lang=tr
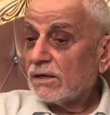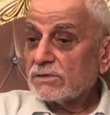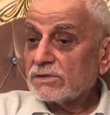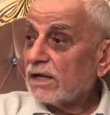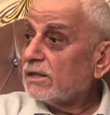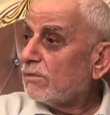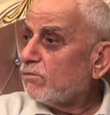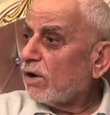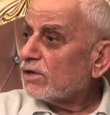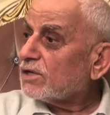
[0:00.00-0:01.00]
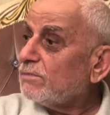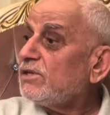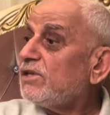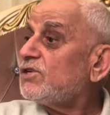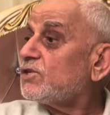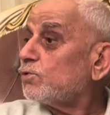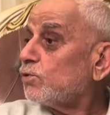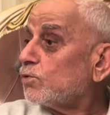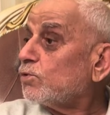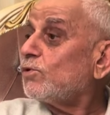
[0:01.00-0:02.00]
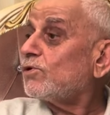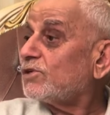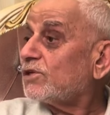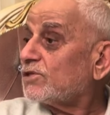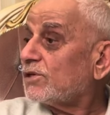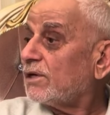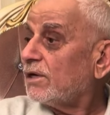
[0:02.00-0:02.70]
sende muazzam bir değişiklik olduğunu göreceksin.